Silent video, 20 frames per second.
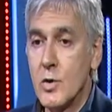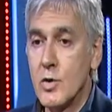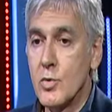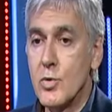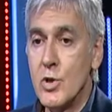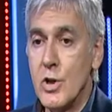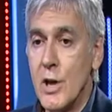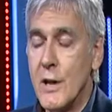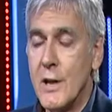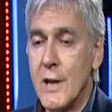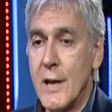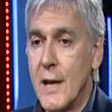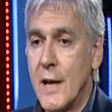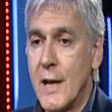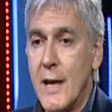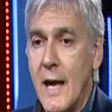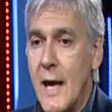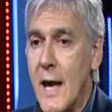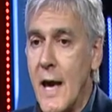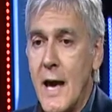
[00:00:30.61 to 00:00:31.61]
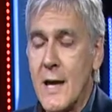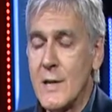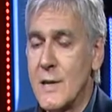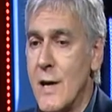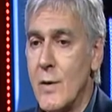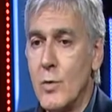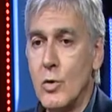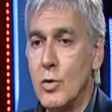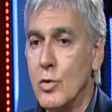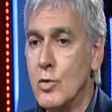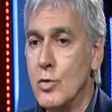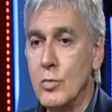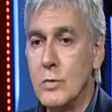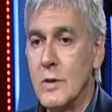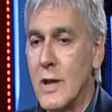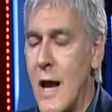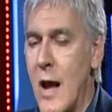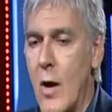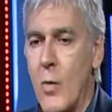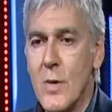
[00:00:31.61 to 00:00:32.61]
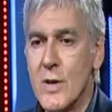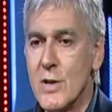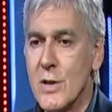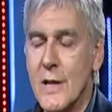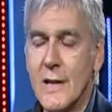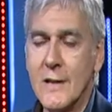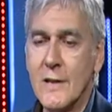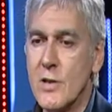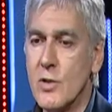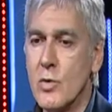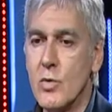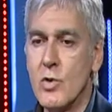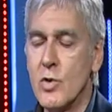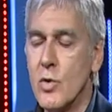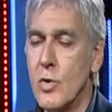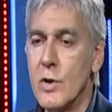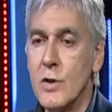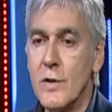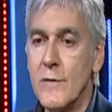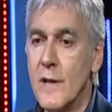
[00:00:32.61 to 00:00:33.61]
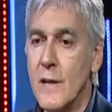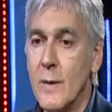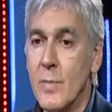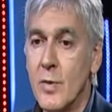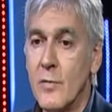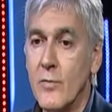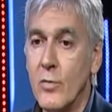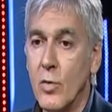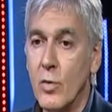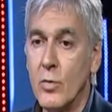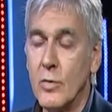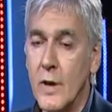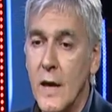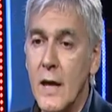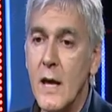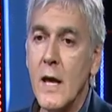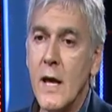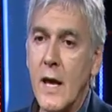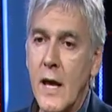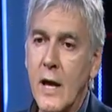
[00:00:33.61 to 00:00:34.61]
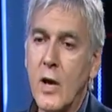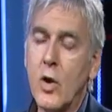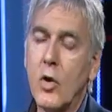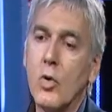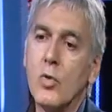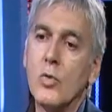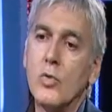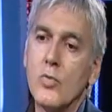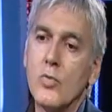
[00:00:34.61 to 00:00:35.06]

succedere che a seguito di un trauma c'è cioè la distruzione di vene profonde e con